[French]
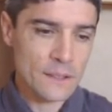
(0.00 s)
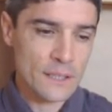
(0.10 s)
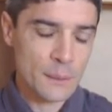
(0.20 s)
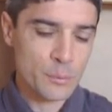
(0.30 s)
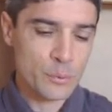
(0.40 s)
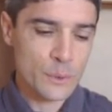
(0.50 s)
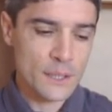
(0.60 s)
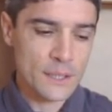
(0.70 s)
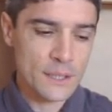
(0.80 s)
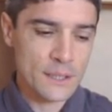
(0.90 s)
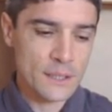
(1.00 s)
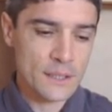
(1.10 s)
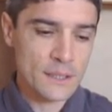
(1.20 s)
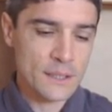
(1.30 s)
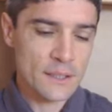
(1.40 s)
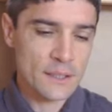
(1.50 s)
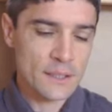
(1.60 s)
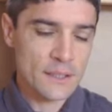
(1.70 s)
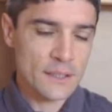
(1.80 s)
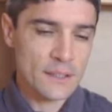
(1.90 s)
Et puis,
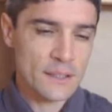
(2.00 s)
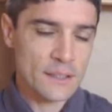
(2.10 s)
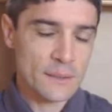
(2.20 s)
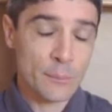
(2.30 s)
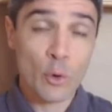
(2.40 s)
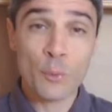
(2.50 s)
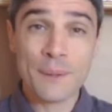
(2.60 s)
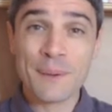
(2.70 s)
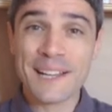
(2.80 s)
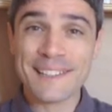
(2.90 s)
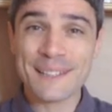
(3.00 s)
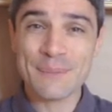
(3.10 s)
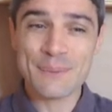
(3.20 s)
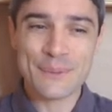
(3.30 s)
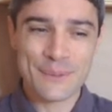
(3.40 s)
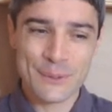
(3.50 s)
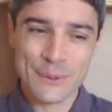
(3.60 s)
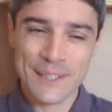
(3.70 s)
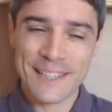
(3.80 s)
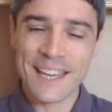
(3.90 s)
premier principe de
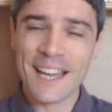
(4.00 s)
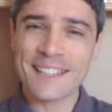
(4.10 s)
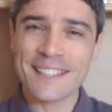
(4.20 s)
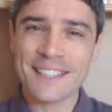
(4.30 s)
Descartes,